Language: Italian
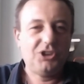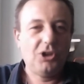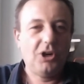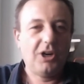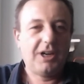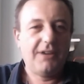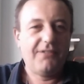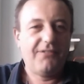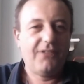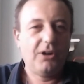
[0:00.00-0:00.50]
ci
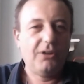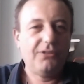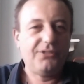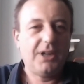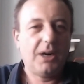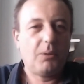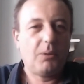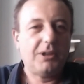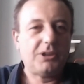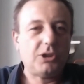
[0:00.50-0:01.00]
tocca farlo
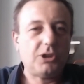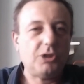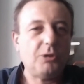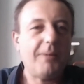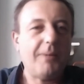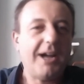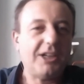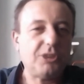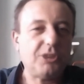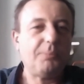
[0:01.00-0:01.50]
fino al 4
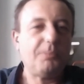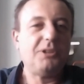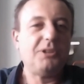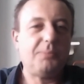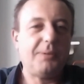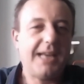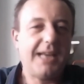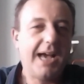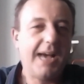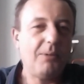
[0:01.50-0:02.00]
di maggio, poi
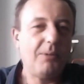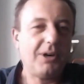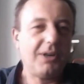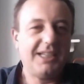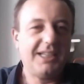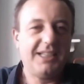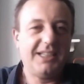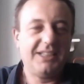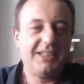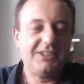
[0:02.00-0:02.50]
speriamo
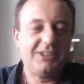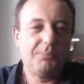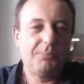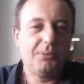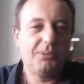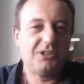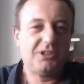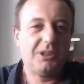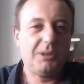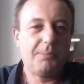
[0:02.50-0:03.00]
che si
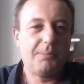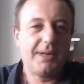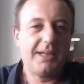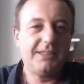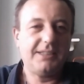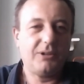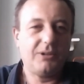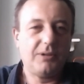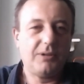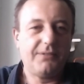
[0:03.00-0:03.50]
possa
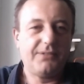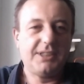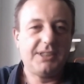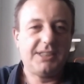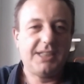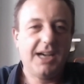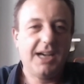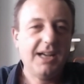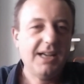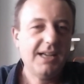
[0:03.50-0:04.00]
riprendere una
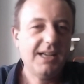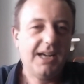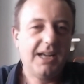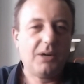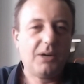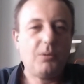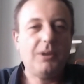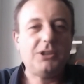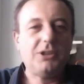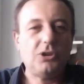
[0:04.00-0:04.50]
vita
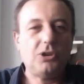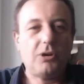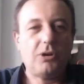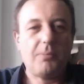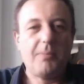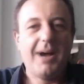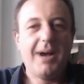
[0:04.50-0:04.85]
alquanto